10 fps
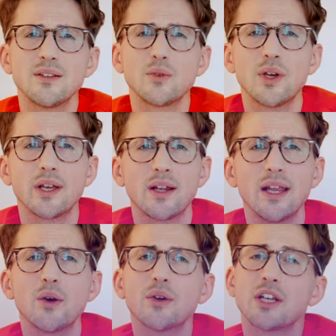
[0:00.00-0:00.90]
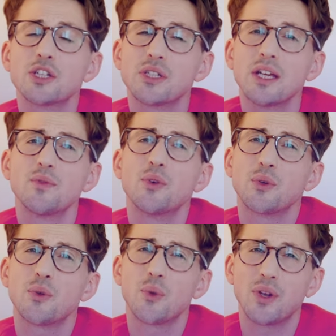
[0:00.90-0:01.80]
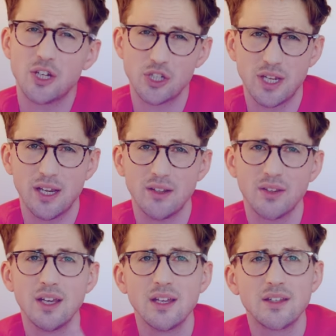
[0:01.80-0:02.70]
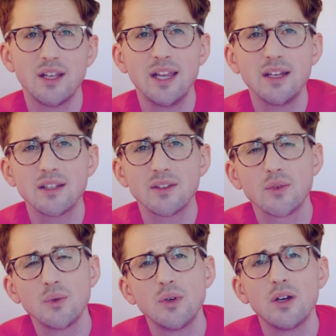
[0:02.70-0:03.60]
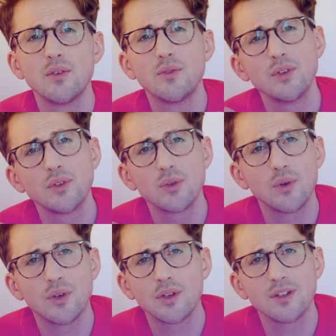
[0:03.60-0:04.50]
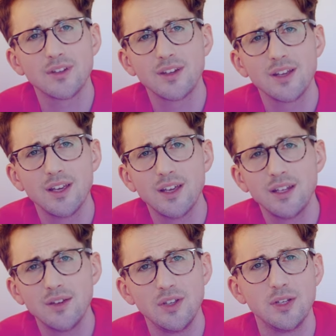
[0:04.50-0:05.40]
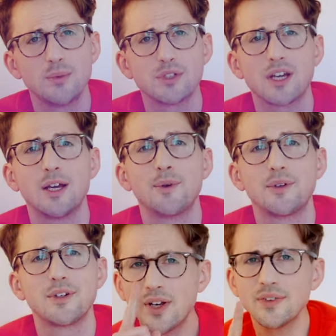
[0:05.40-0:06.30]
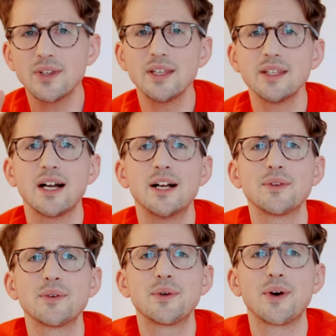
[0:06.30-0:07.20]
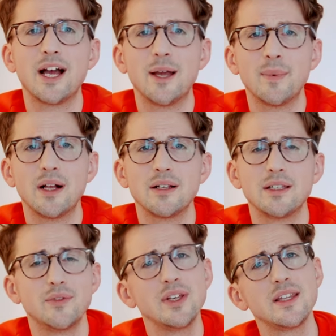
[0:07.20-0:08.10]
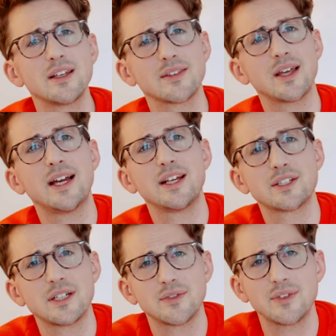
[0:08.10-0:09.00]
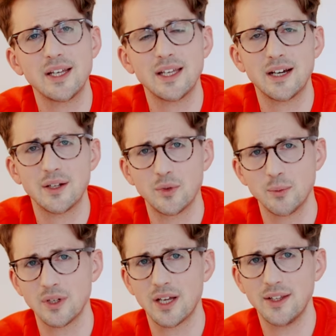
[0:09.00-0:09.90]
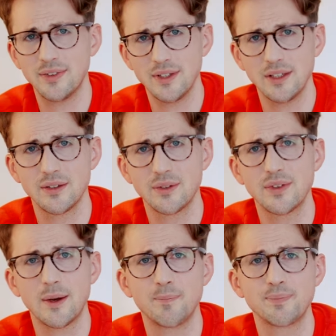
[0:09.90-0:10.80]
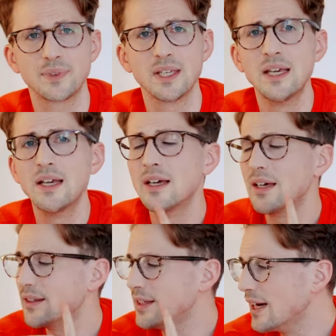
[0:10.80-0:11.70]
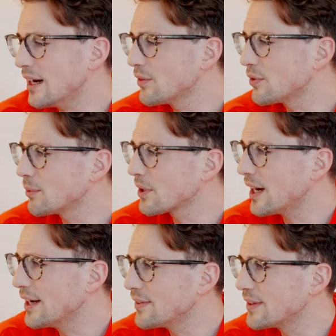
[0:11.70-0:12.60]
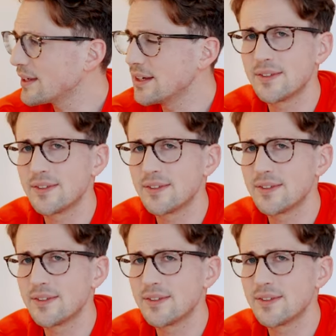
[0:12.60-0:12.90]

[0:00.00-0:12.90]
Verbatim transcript: hin zur Erklärung der Stickfunktion erstellt. Den Link dazu findest du unten in der Videobeschreibung. Fasse ich also noch einmal die wichtigsten Eigenschaften der Jade 35 zusammen. Die Jade 35